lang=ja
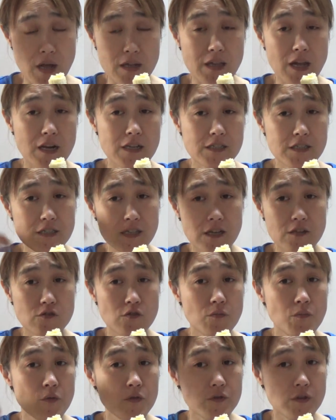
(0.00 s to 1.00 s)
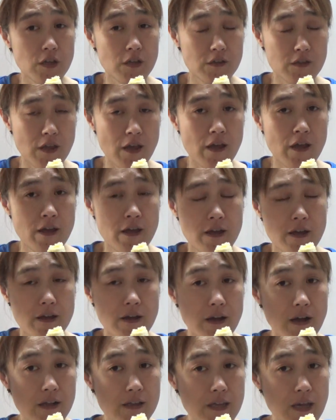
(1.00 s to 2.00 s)
新しい酸素を持っていって
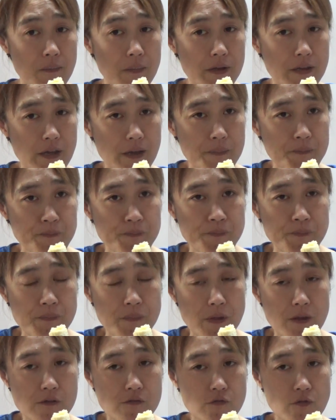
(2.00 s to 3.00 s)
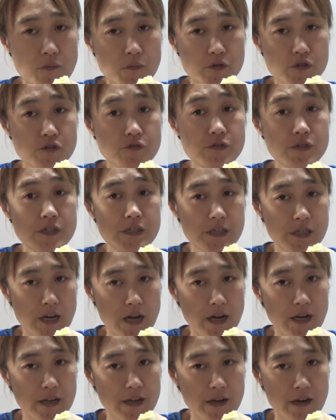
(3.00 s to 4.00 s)
頭ですごいもう瞬時に
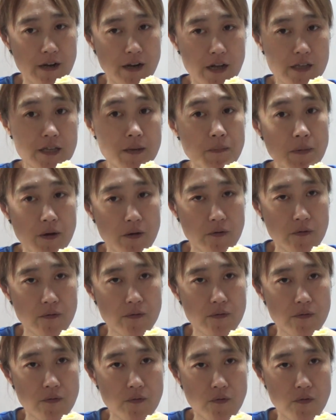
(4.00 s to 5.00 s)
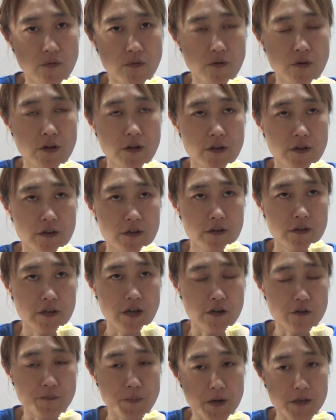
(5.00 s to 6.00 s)
考えながら頭を
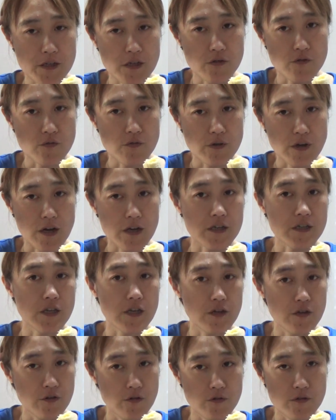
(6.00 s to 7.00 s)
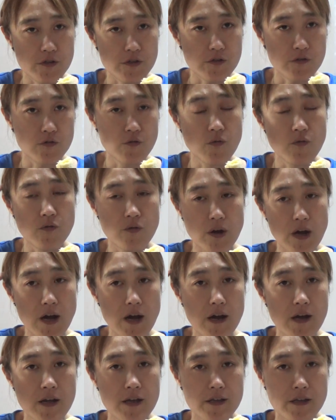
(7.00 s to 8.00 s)
100%発揮できるように脳
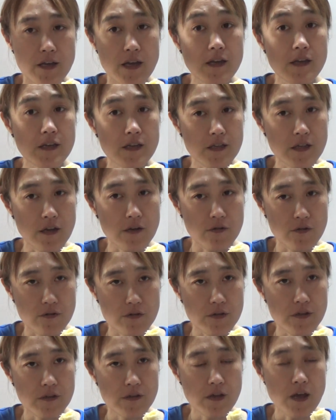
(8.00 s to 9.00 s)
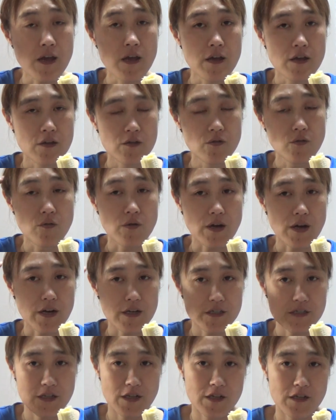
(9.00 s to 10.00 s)
が元気になるようにで脳から
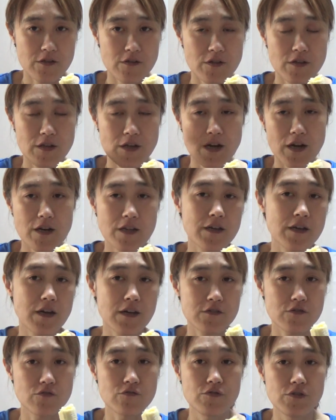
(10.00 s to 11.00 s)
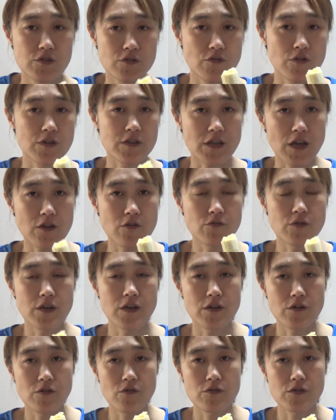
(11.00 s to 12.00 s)
指示出す時に体がすぐにそれに対応で
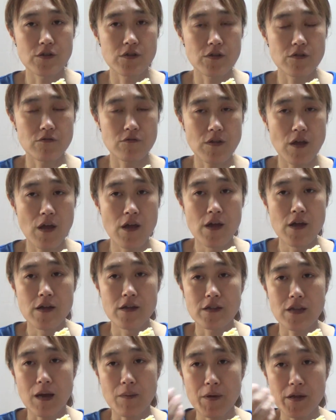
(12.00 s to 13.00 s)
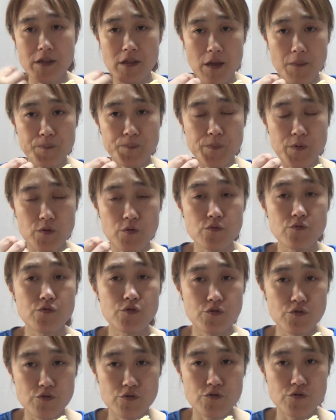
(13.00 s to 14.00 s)
きるようにって言って食べてすぐ
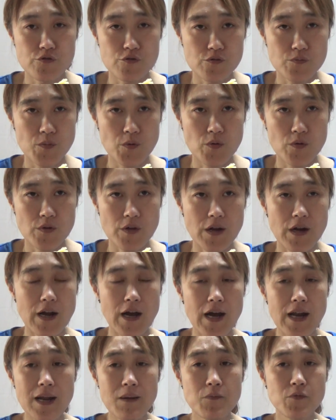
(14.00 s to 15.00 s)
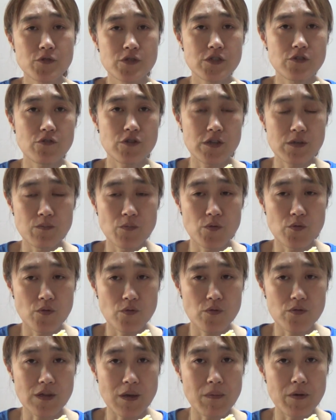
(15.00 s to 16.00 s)
吸収するものだから腹持ちのいいも
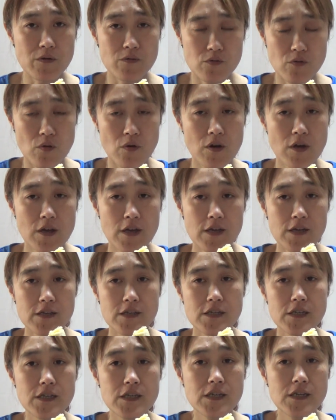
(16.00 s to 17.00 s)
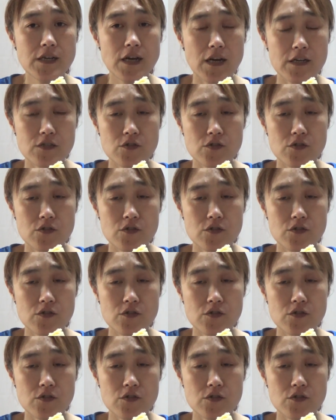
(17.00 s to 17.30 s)
のを食べると胃が